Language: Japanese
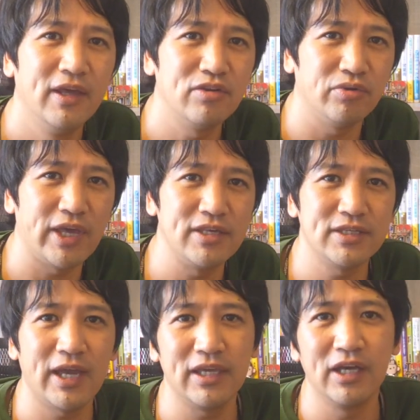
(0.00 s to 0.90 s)
招待し
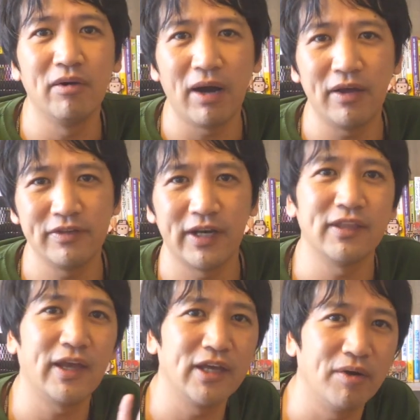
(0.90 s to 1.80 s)
たい側、され
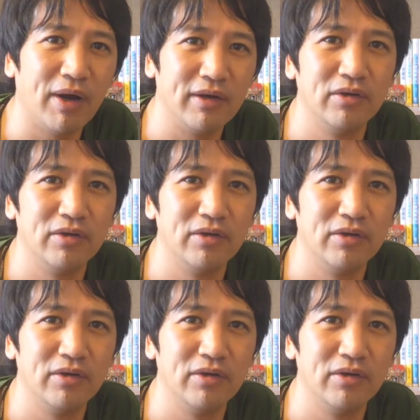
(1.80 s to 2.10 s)
たい側、